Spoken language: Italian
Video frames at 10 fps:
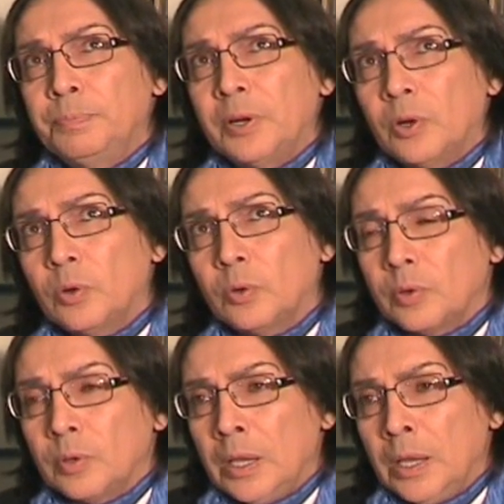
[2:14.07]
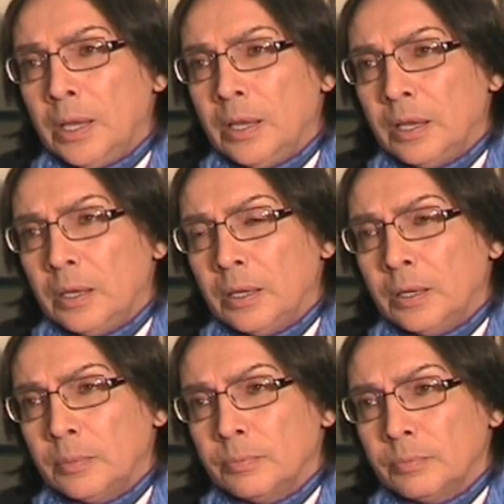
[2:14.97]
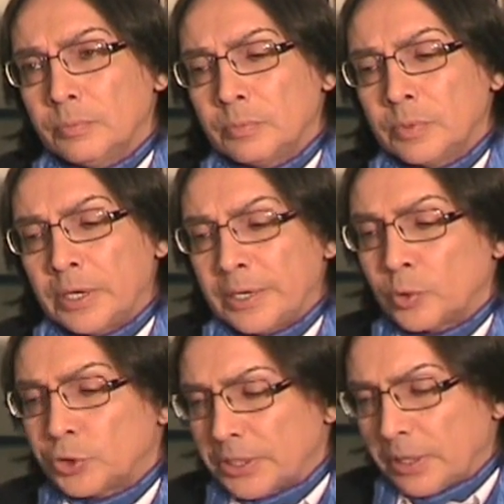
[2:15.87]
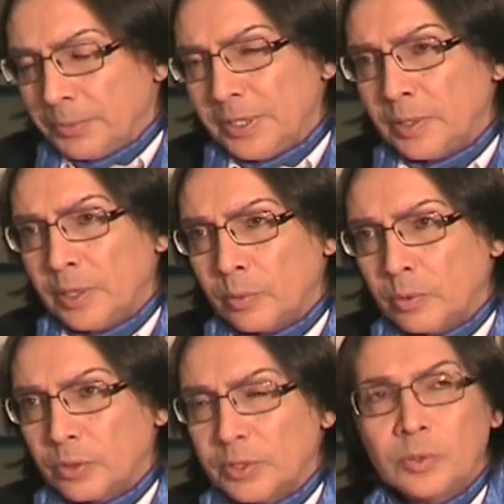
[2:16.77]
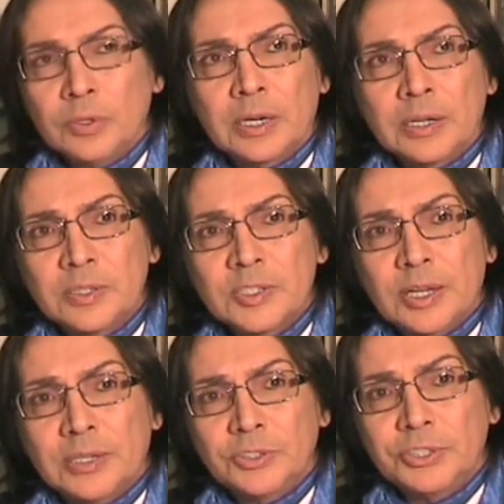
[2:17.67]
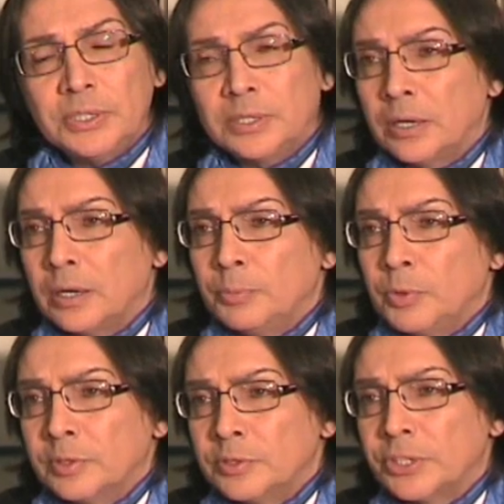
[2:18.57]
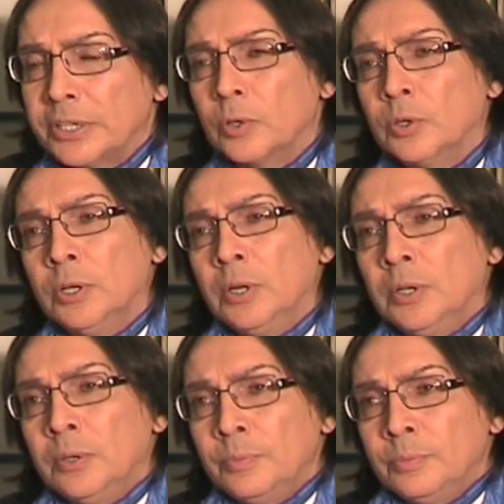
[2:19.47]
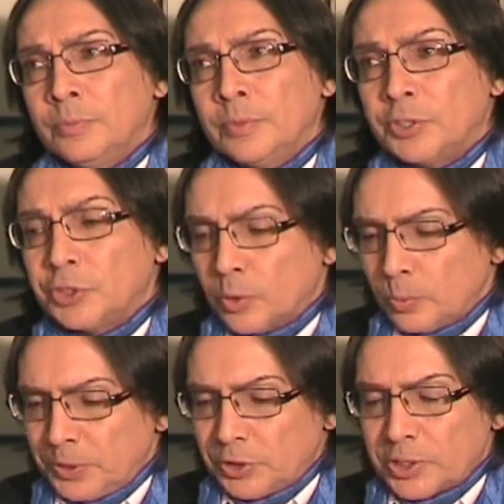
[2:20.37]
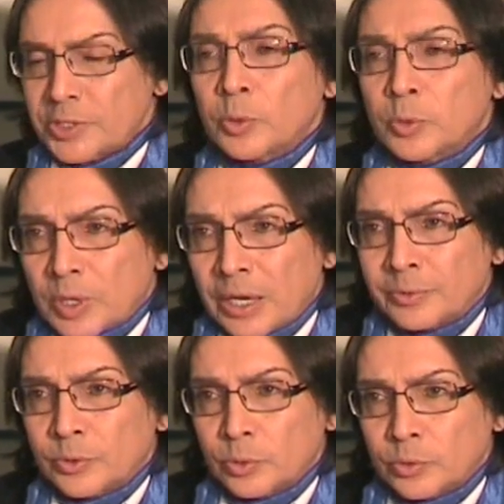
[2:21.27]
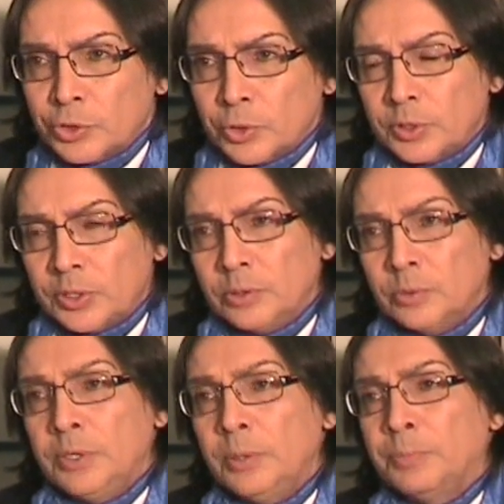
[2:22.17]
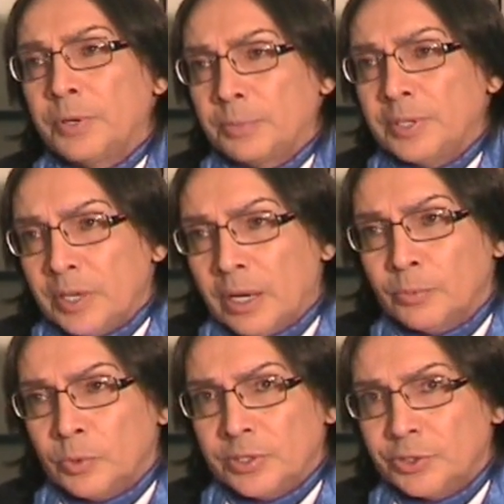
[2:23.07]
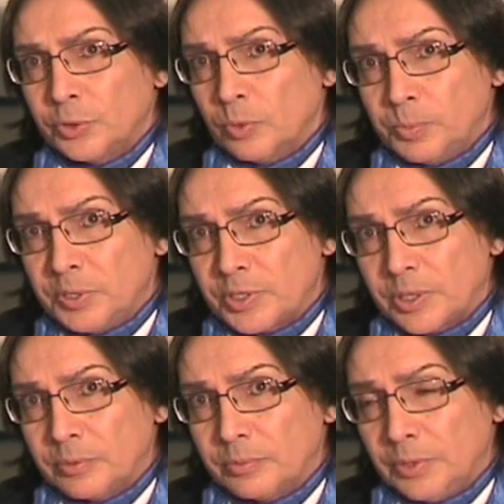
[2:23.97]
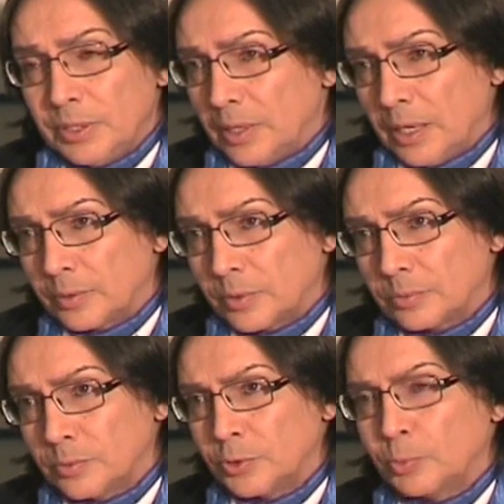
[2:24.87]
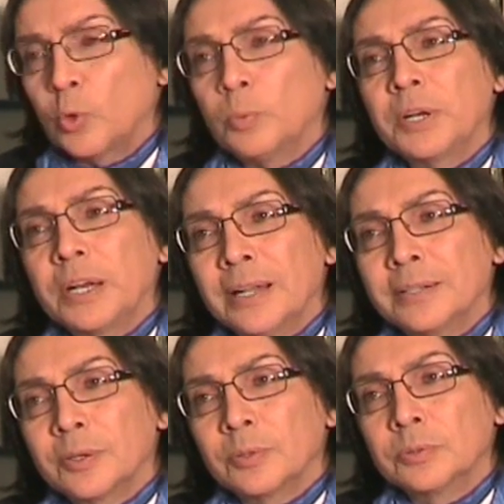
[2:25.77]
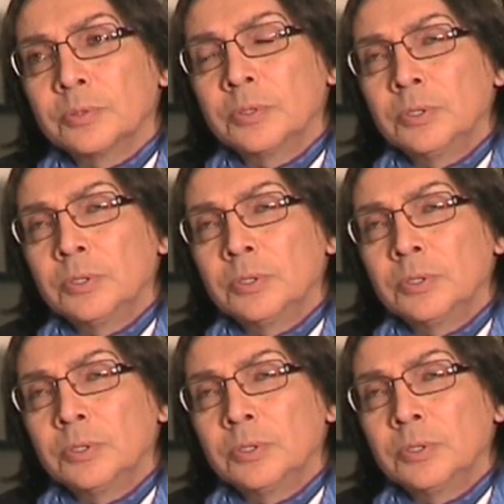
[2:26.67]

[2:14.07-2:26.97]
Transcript: però è, è, credo ciecamente a quello che dicono i grandi saggi e del mio Vangelo, che ci colpisce soltanto ciò che noi permettiamo che ci colpisca, nient'altro, non ci può colpire altro.